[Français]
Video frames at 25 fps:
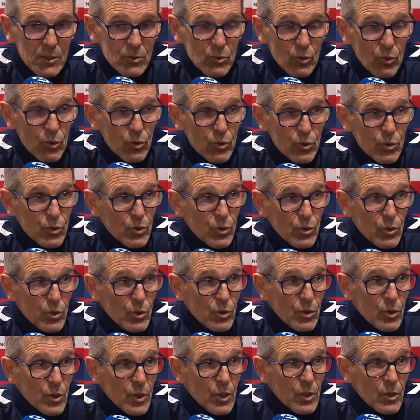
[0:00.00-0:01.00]
Donc,
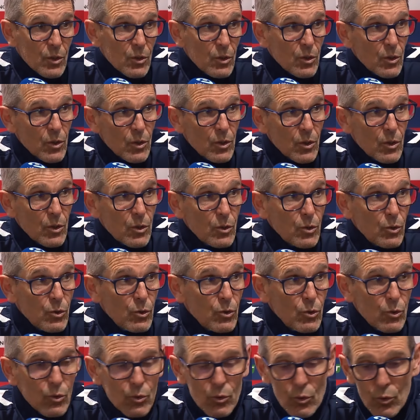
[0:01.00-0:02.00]
euh,
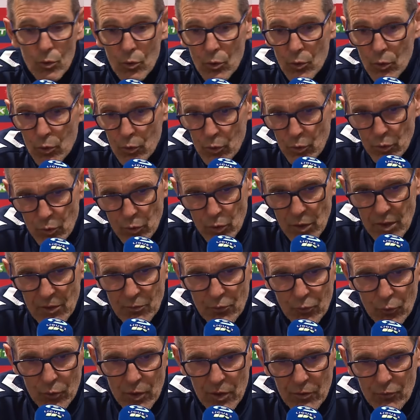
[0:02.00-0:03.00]
euh,
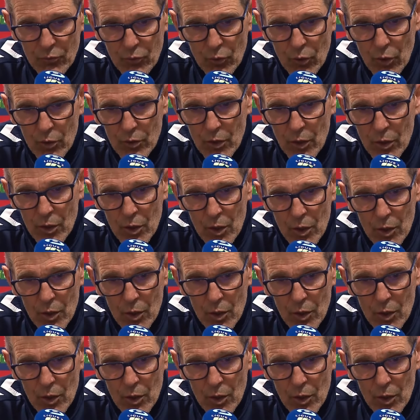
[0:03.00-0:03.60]
il faut, il faut,